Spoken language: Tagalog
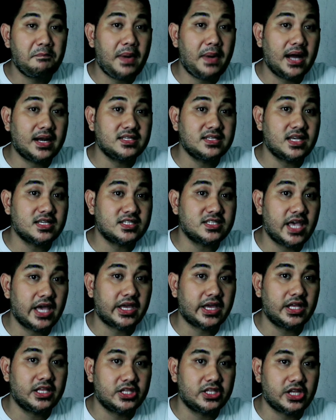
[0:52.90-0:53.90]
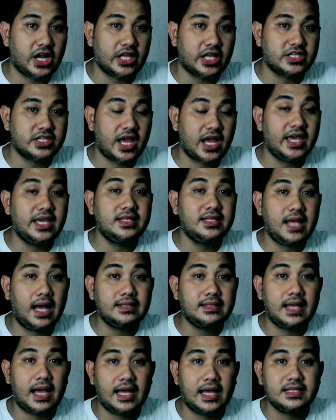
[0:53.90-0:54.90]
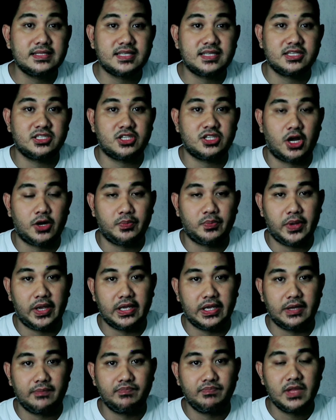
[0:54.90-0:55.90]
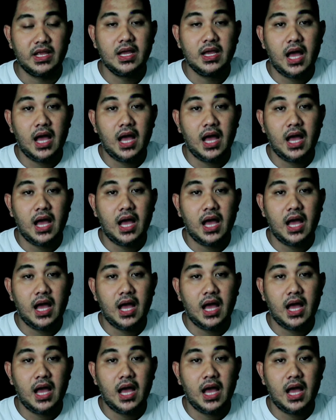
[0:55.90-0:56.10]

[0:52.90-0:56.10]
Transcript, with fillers: para sa second tranche ay idadaan sa StarPay.